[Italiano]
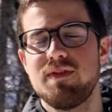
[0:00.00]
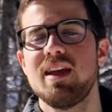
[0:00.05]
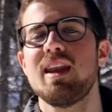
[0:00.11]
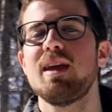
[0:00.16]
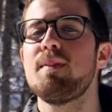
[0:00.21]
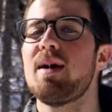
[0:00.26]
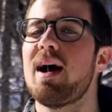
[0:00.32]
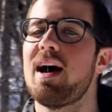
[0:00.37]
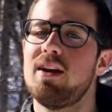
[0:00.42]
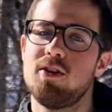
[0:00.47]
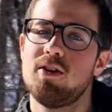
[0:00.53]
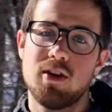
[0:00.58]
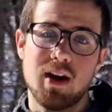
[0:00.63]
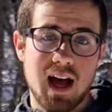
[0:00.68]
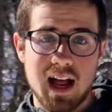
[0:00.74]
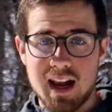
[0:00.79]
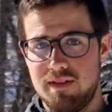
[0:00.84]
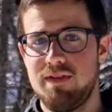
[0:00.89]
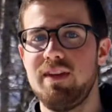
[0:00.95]
Vi
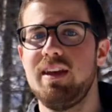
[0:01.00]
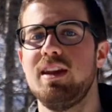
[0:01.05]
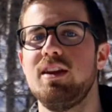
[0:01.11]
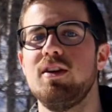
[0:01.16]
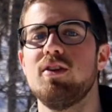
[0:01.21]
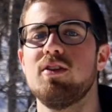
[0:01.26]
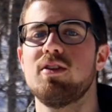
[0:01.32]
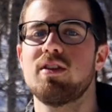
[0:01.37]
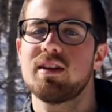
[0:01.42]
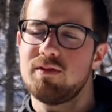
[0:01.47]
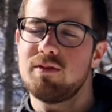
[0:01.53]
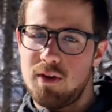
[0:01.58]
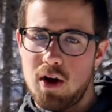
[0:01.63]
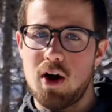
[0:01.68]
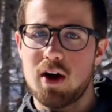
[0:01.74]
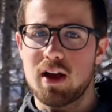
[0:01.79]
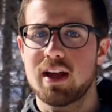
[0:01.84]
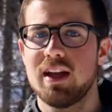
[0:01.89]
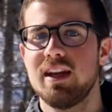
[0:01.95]
rimando al video
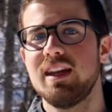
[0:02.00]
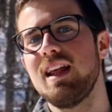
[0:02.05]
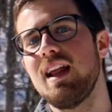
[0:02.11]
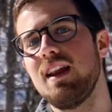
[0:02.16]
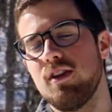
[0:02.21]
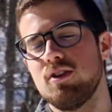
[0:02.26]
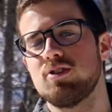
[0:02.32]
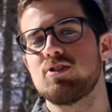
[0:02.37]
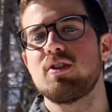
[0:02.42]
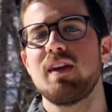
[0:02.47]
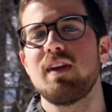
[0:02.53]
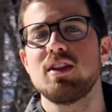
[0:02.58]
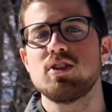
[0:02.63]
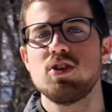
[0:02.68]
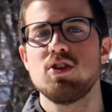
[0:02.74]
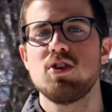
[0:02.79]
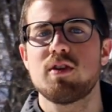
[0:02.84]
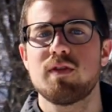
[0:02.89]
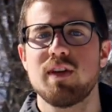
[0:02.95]
vlog del nostro
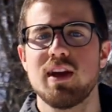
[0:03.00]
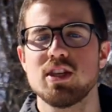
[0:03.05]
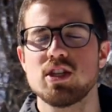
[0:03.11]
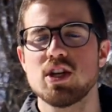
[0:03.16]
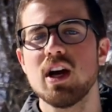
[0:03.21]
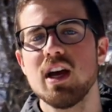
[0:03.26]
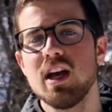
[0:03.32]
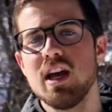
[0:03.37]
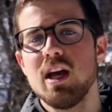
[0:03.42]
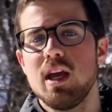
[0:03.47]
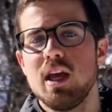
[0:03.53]
viaggio in Norvegia